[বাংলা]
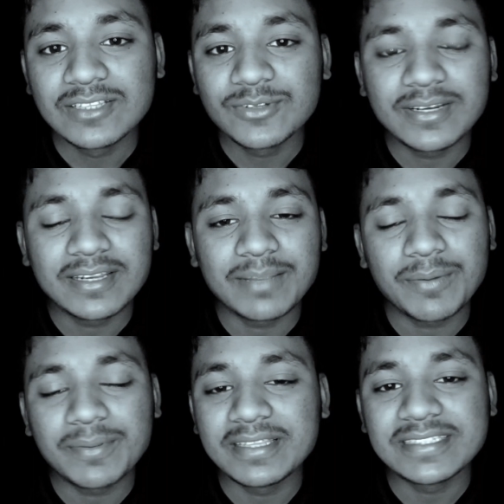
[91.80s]
কিন্তু এটা
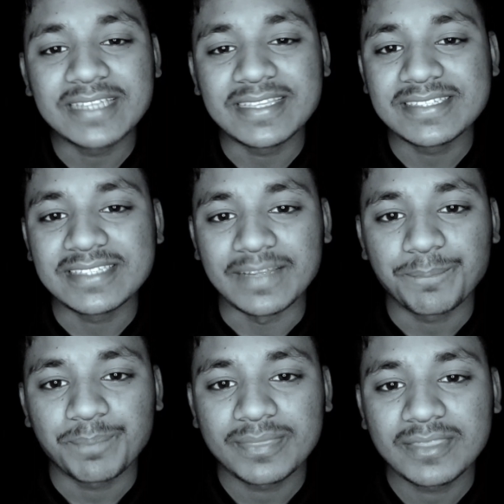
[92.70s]
এভাবে দিন যাইতেছে
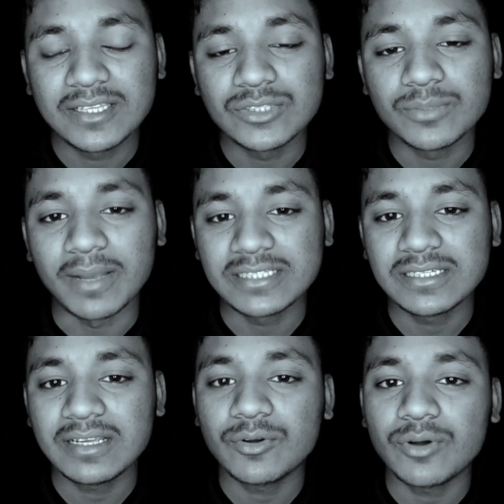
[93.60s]
কিন্তু
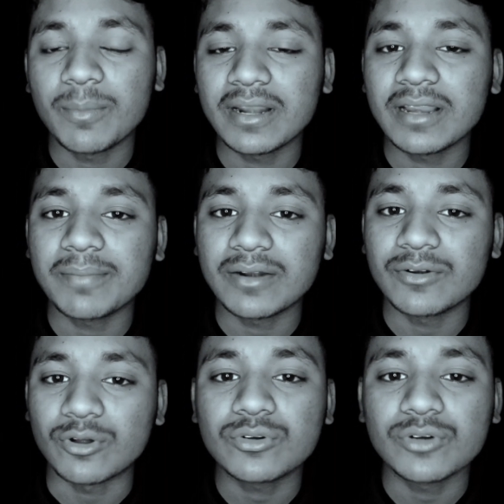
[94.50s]
মাঝে ও আমার
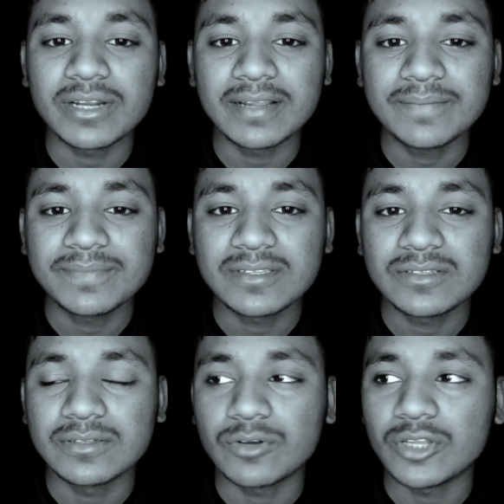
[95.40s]
একবার নক করে
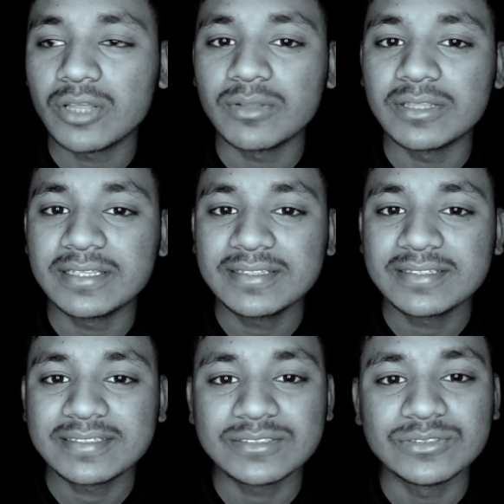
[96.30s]
কথা বলি
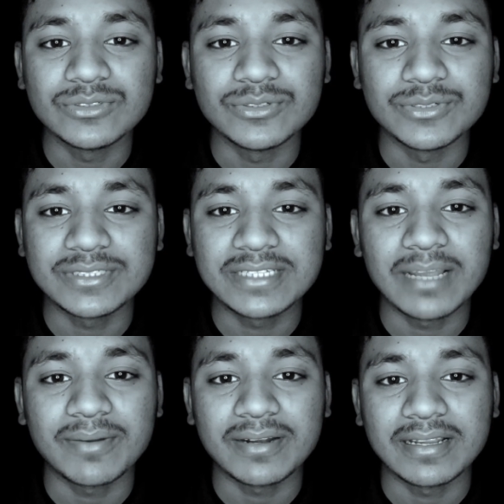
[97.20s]
কিন্তু
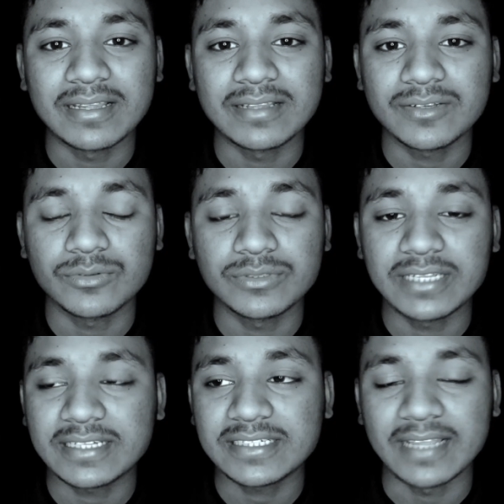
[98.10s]
সে আমার কোন
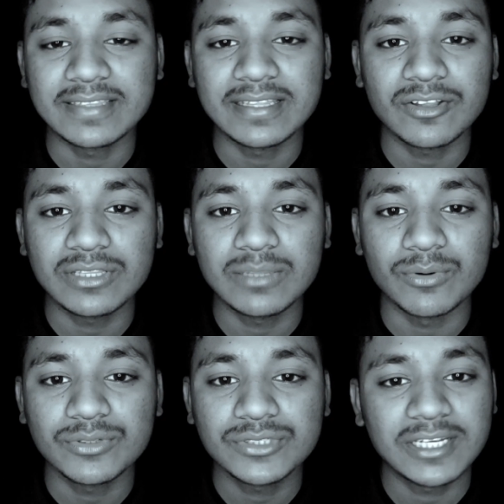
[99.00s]
যে একটা শান্তি না
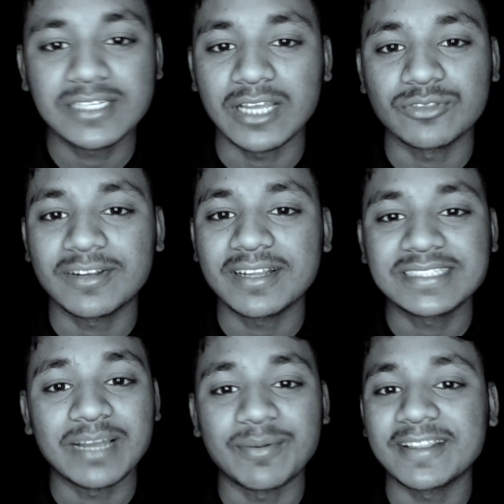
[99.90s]
দেবো সেই সান্ত্বনা
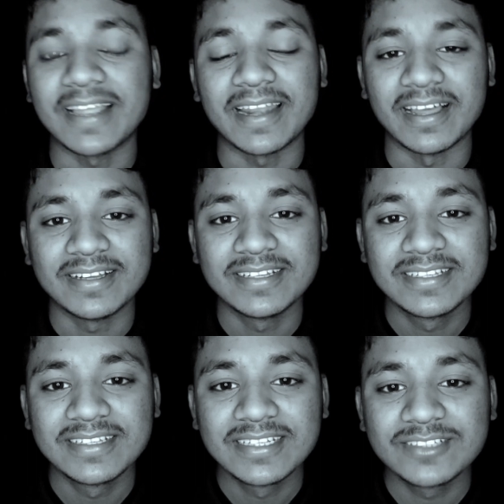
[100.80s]
সে আমার দেয় না
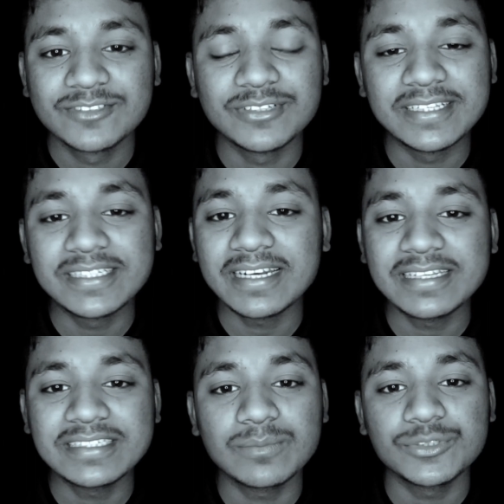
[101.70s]
কিন্তু
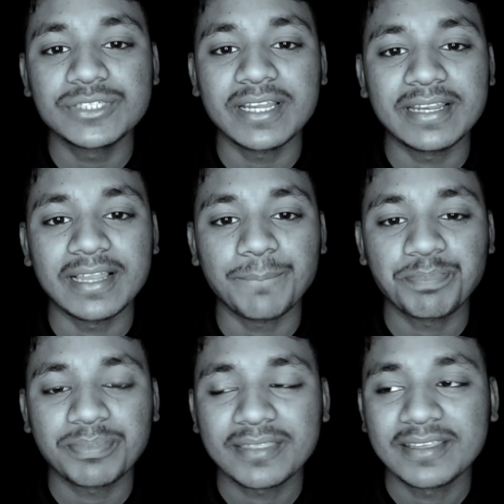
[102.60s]
নিজেরে নিজে বুঝাই নিলাম